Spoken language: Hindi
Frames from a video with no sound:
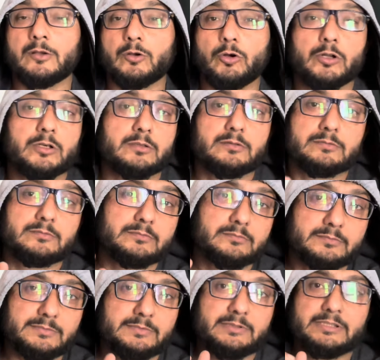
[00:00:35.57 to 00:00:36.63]
और
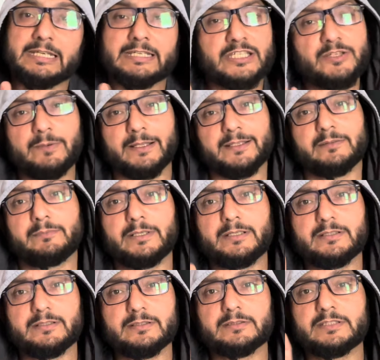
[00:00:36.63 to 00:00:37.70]
ये अच्छी बात है
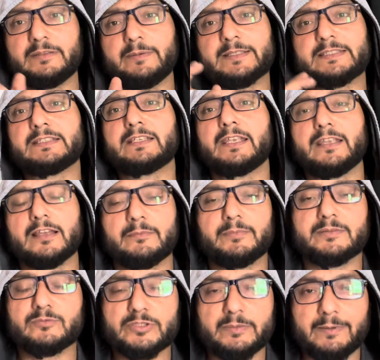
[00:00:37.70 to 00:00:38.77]
बट सी e की यहाँ
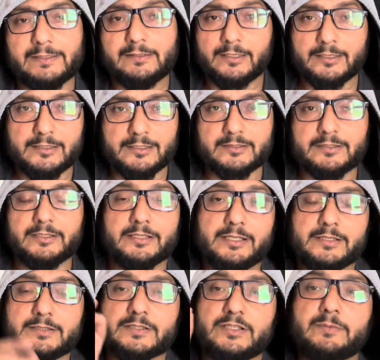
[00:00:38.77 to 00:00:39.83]
पर मुझे बात गलत लगती है
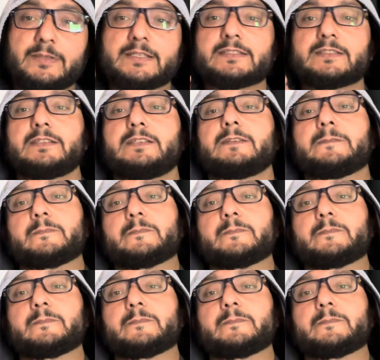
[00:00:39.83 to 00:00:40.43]
कि सी सीबीएसई